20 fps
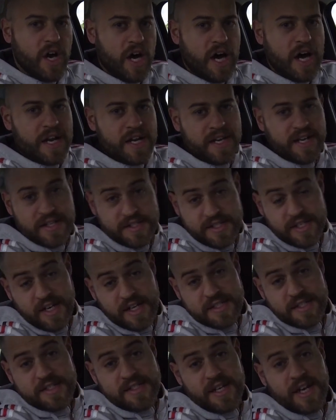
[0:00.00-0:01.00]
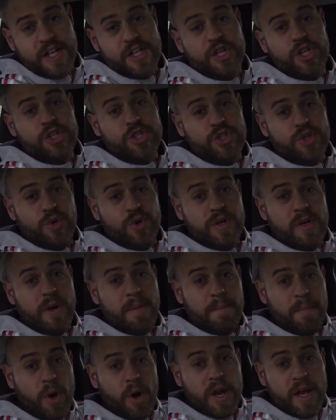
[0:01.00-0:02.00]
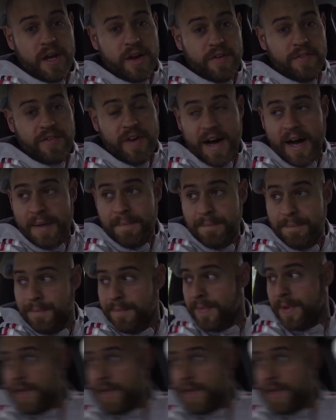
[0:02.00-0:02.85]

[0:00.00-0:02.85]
hatte ich jetzt die ganze Zeit schön mollig warm.